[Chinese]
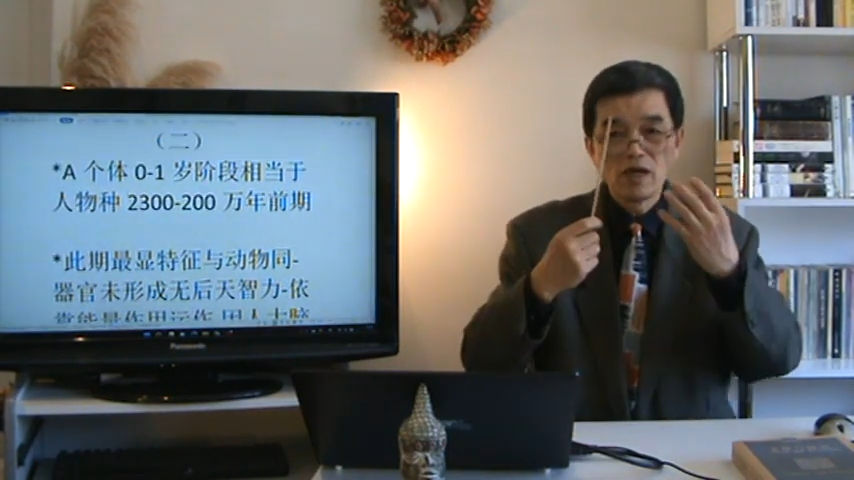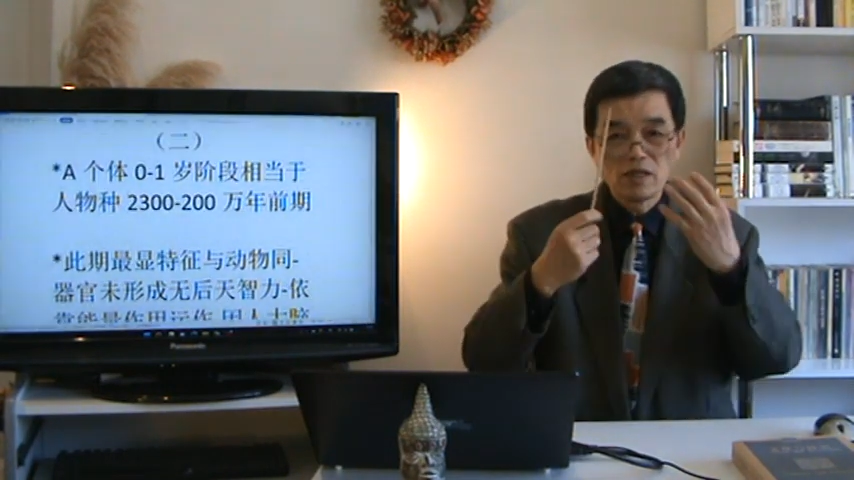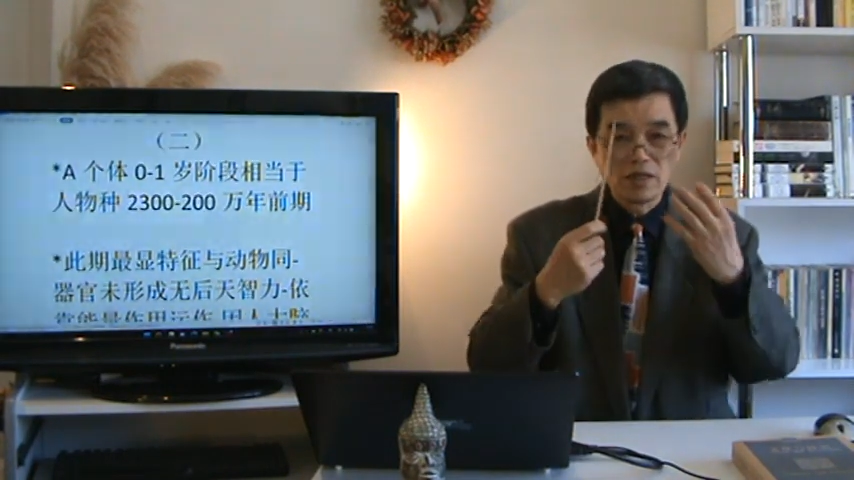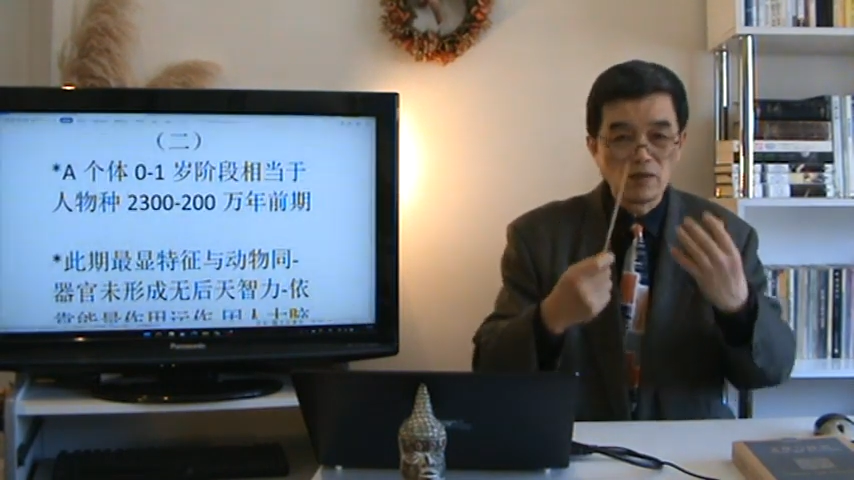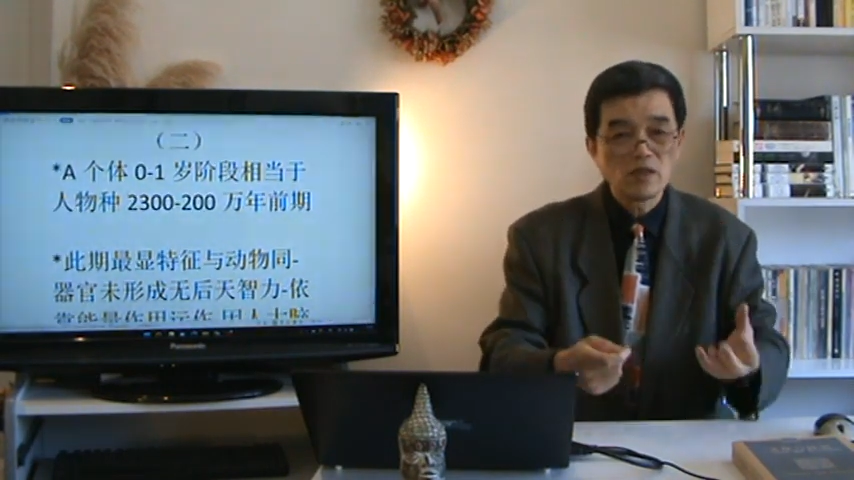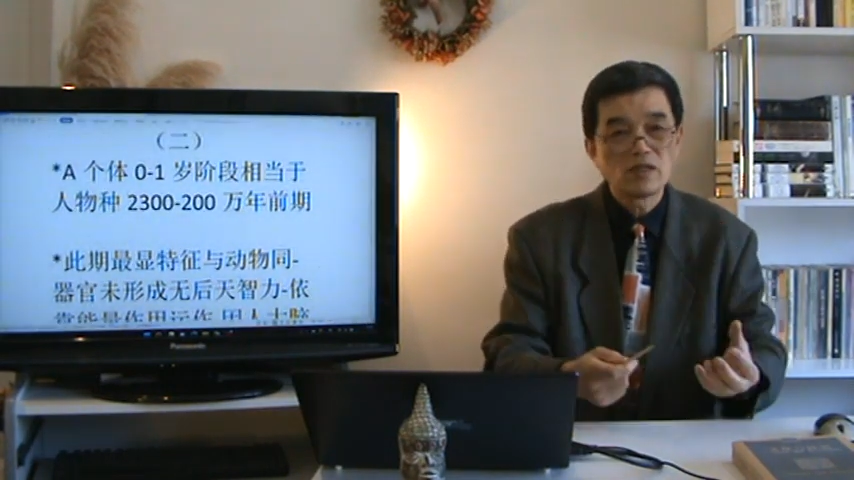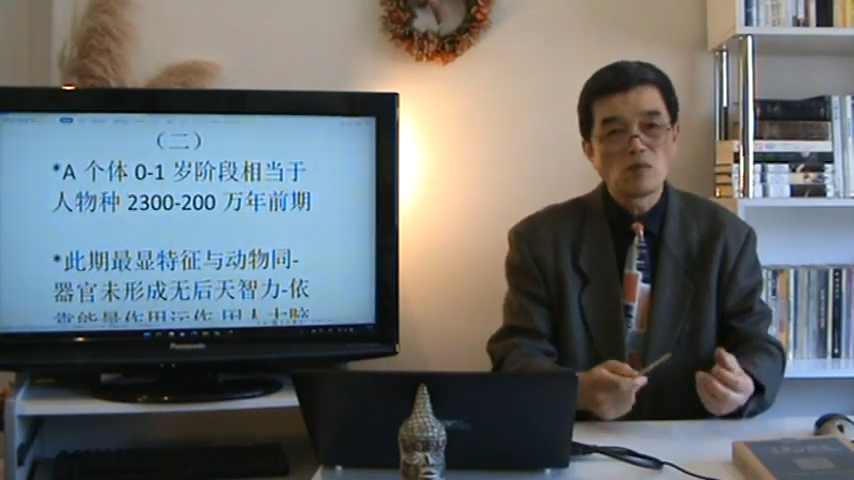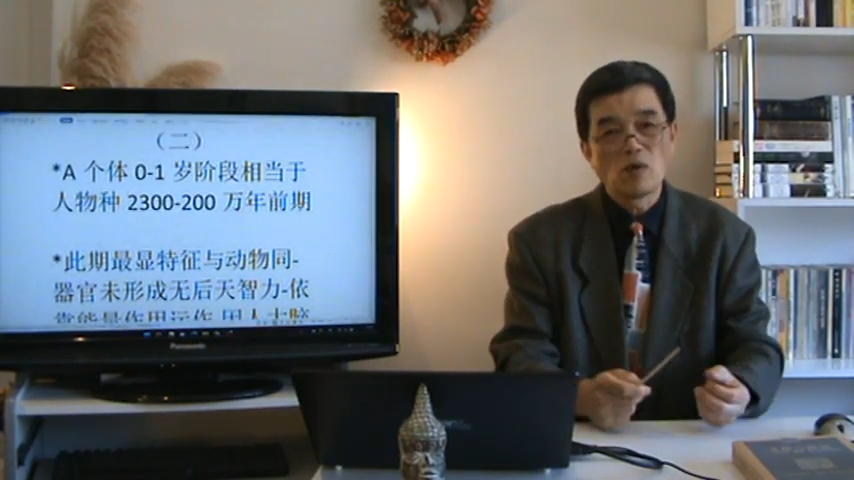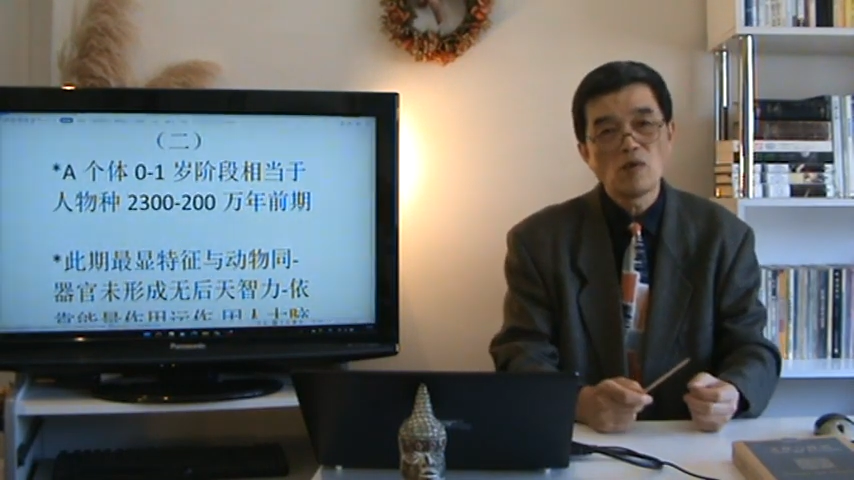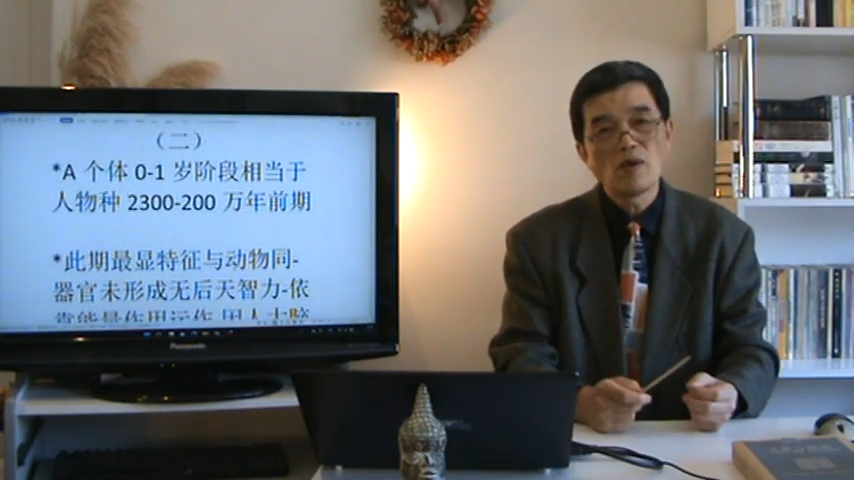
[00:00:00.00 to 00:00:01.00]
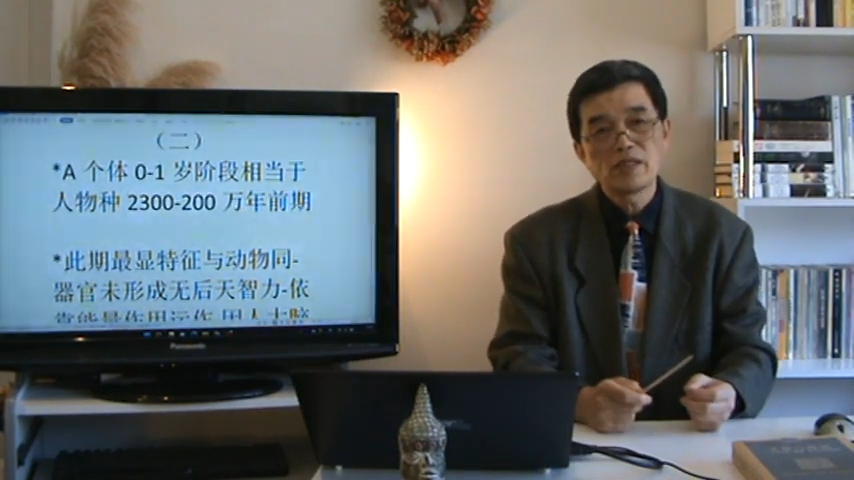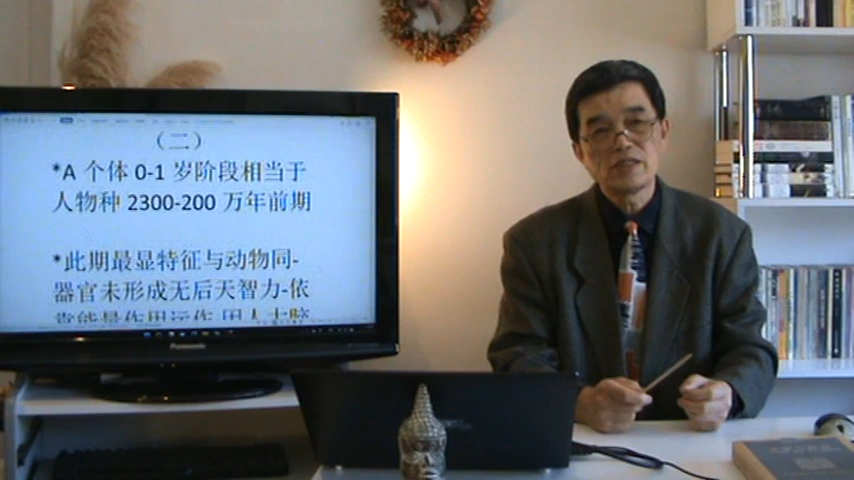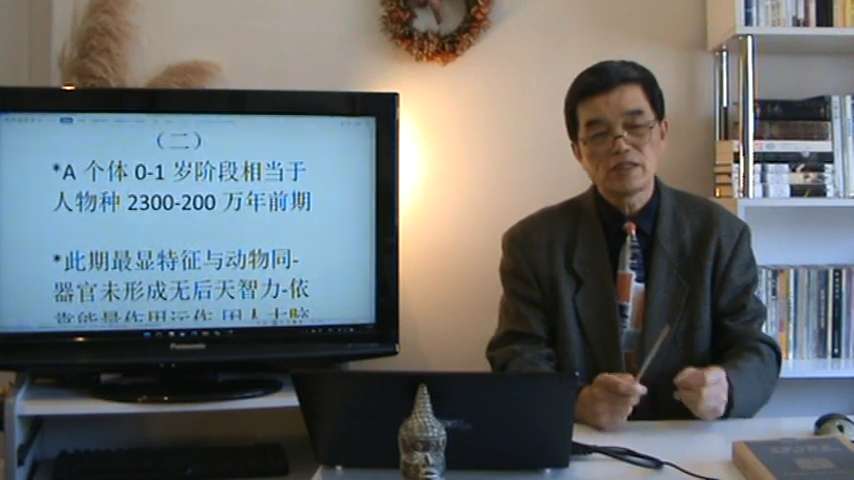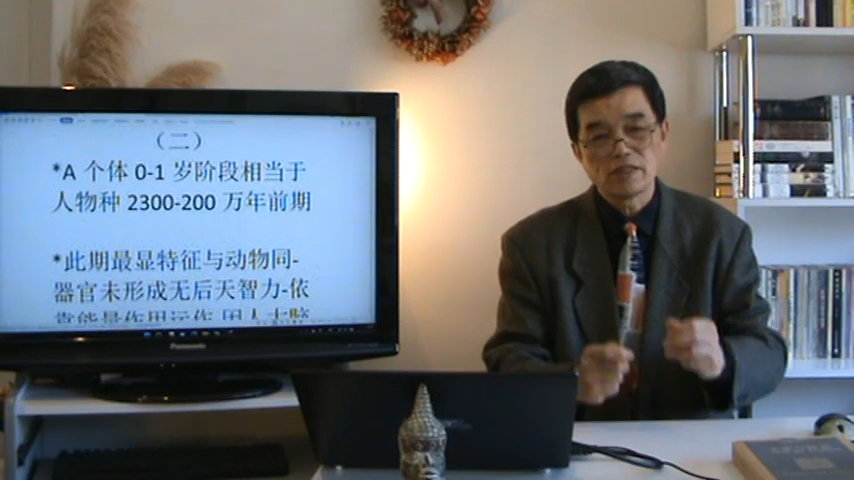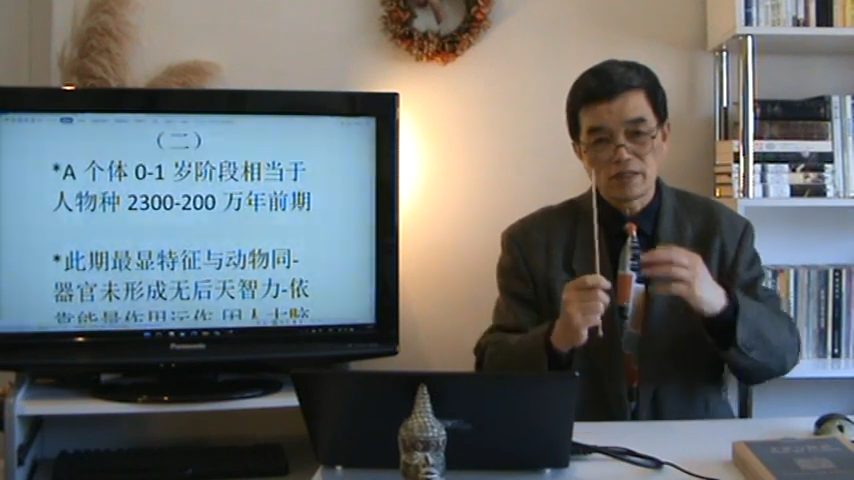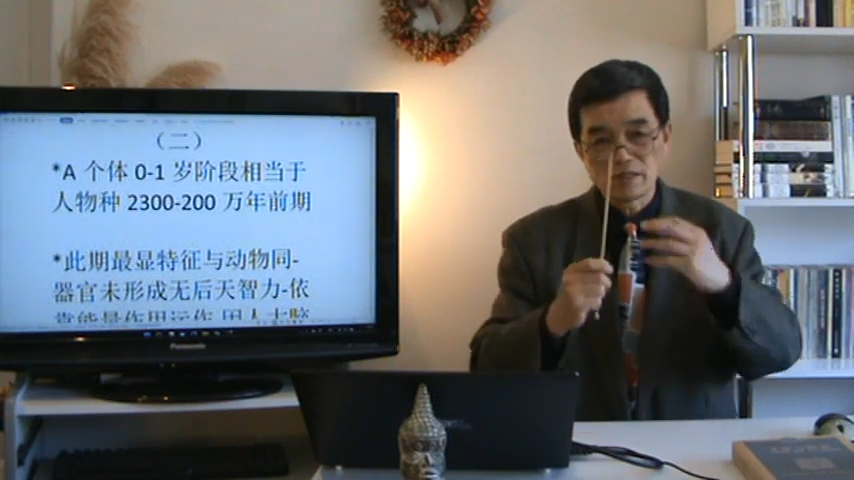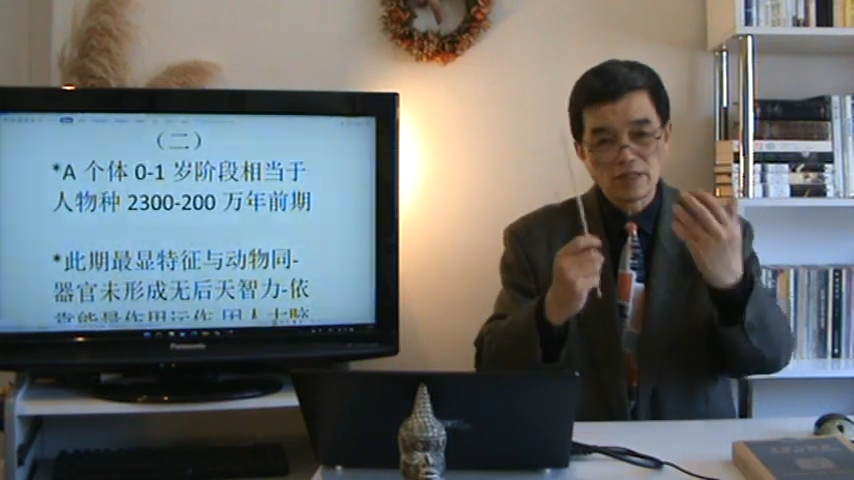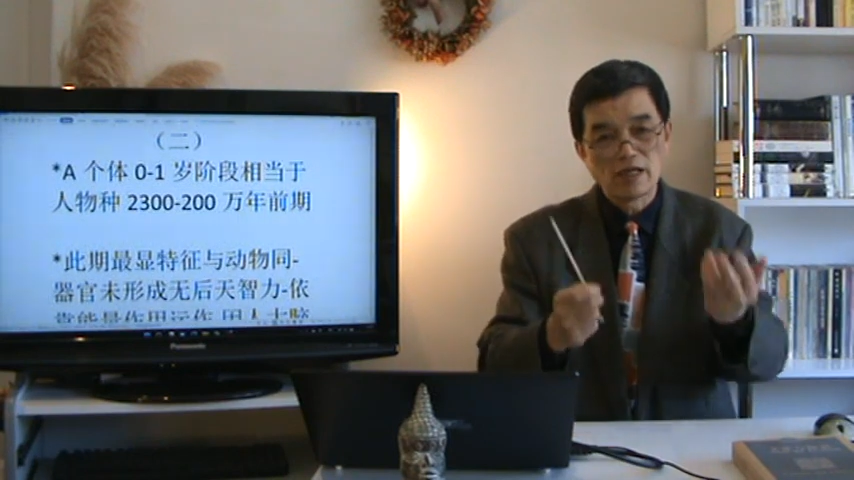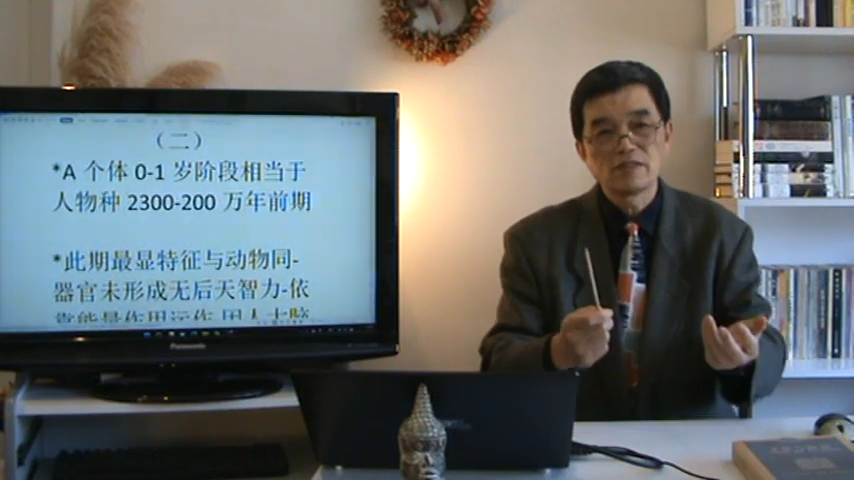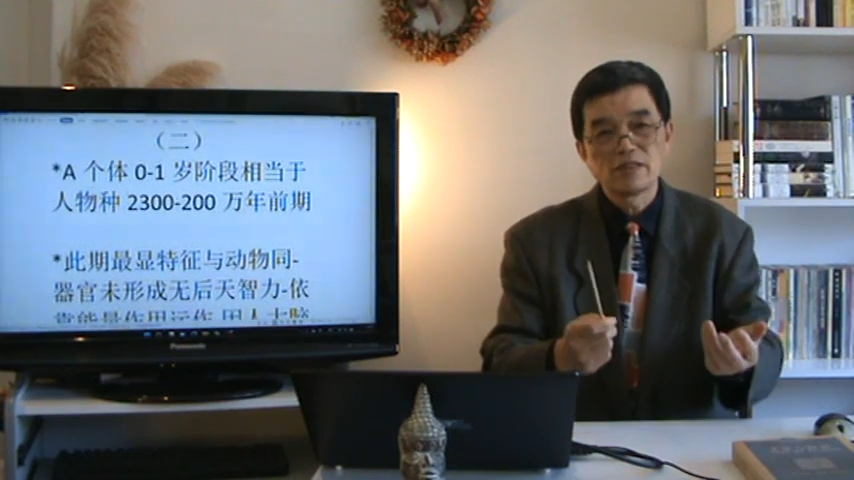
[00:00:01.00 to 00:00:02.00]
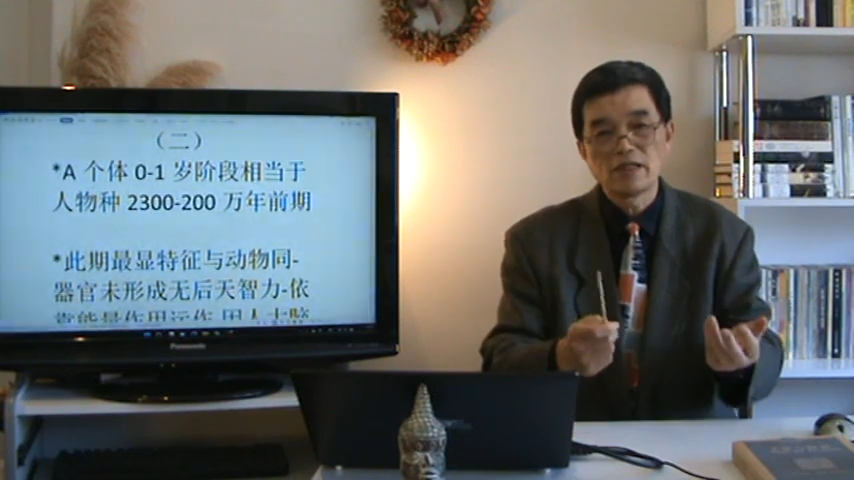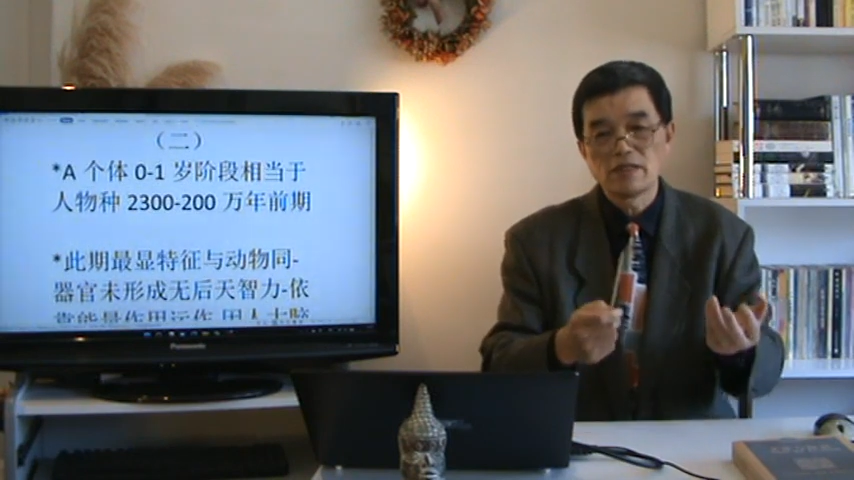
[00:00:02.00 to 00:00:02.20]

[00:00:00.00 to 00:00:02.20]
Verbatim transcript: 人类的文化意识产生了，